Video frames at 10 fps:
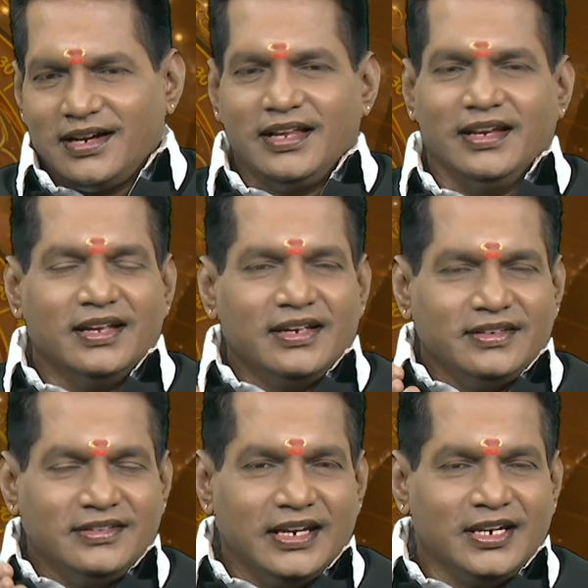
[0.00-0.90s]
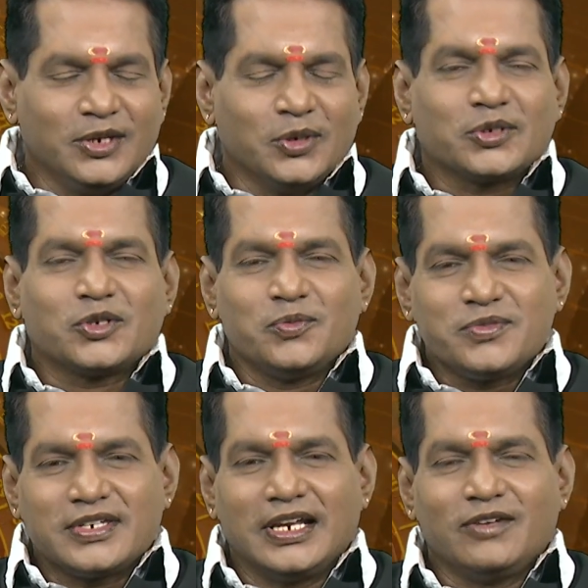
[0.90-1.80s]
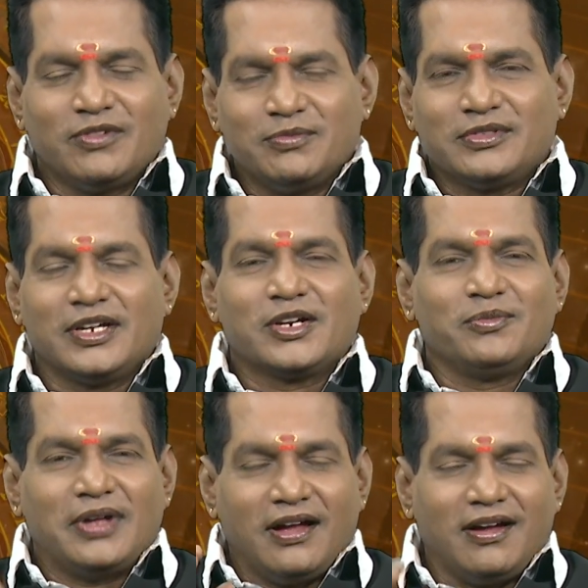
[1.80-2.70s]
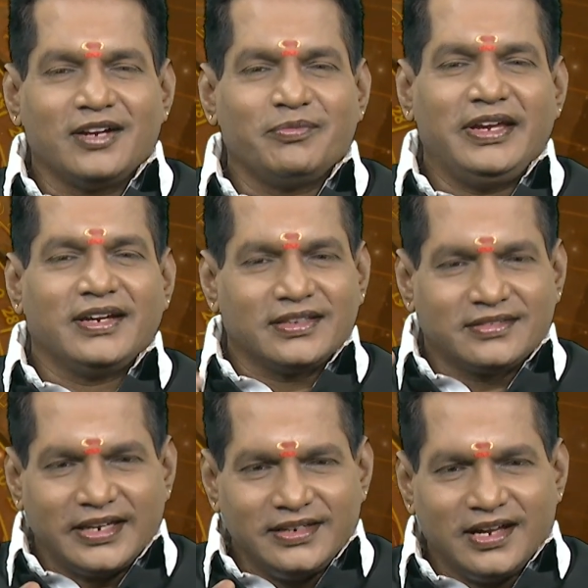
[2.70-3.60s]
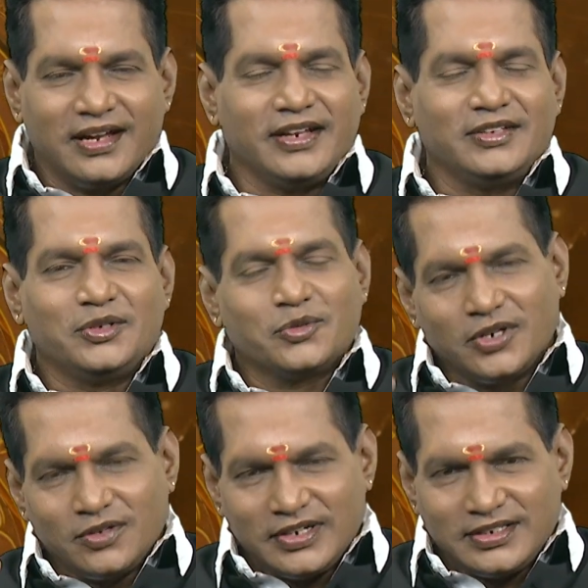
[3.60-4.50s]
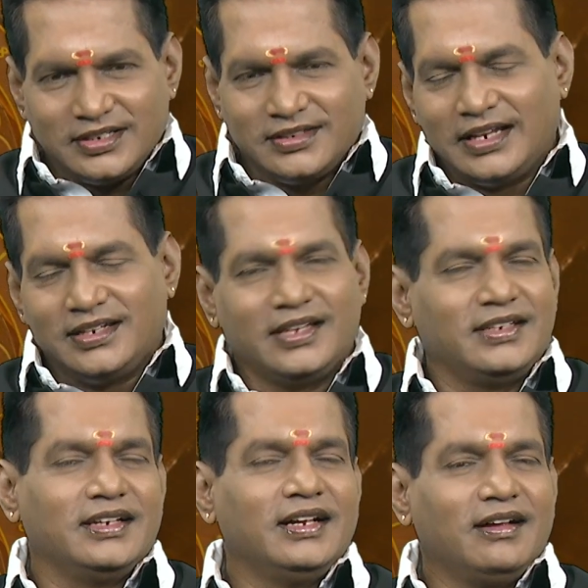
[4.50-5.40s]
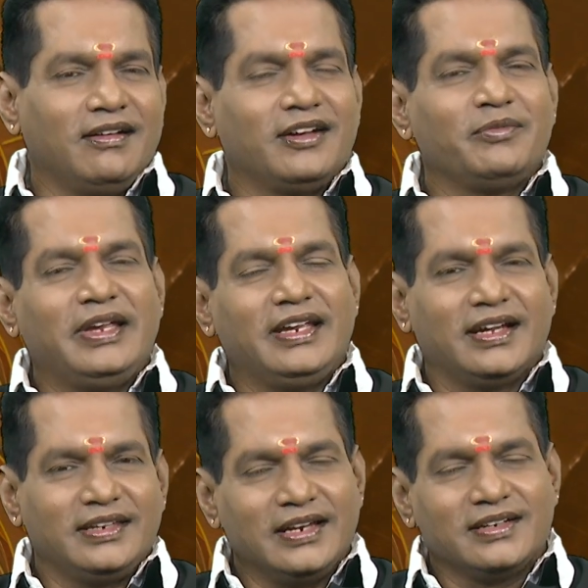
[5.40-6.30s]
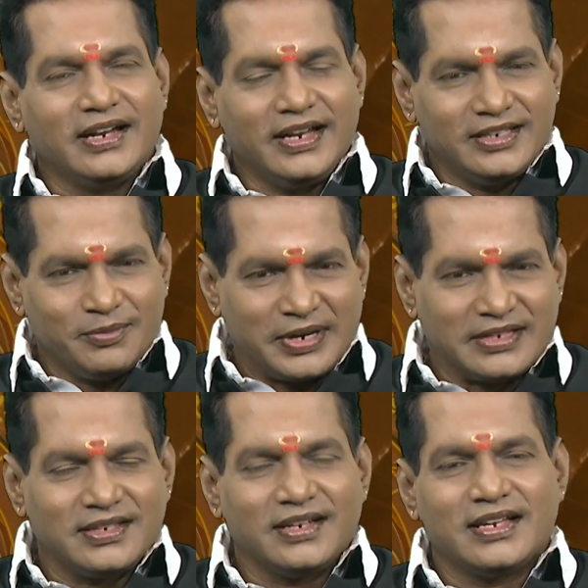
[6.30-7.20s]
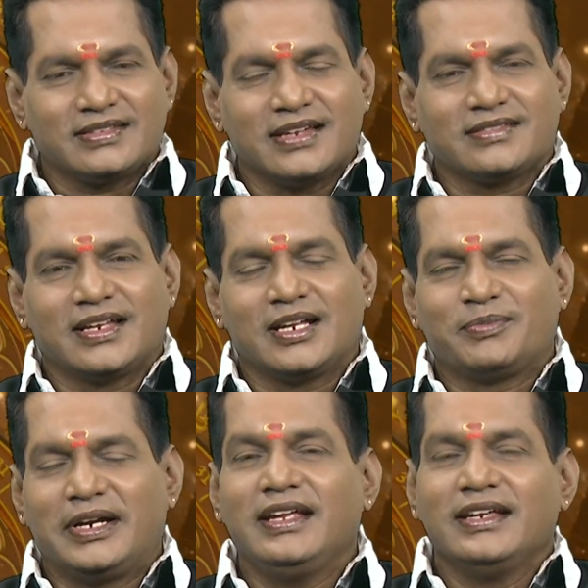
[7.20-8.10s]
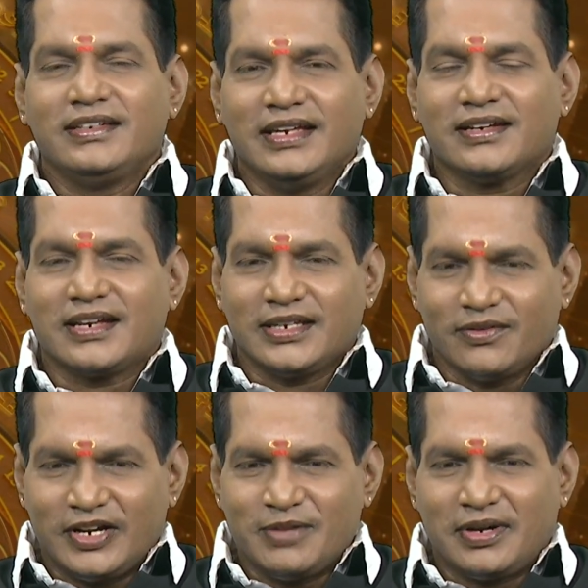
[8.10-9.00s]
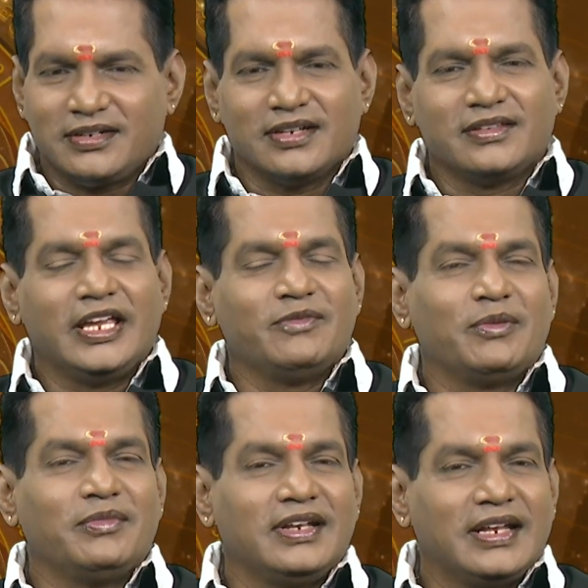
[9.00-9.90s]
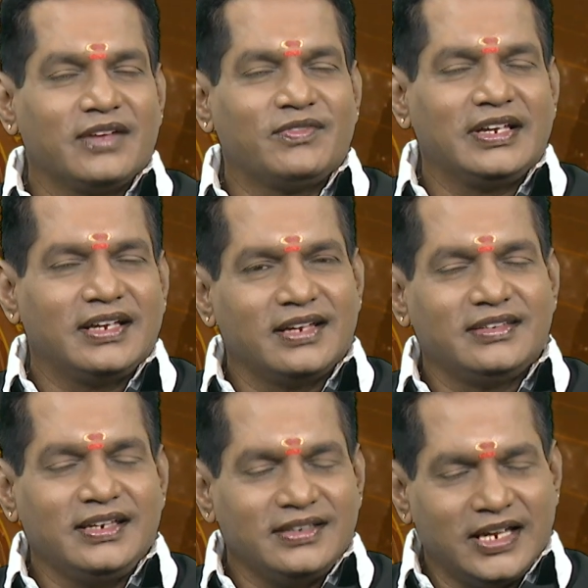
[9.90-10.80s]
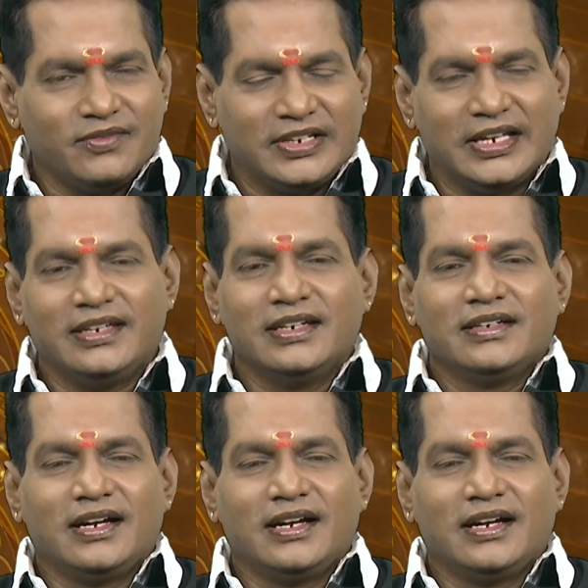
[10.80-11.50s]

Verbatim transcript: நாளில் எல்லோர்க்கும் செல்வம் தரும் ஆன்மீகத்தை அறிந்து கொள்வது நல்லது ஆன்மீக எண்கணித பிரசன்ன சாஸ்திரப்படி இன்றைய வழிபாட்டு தெய்வம் நவ அதி தேவதை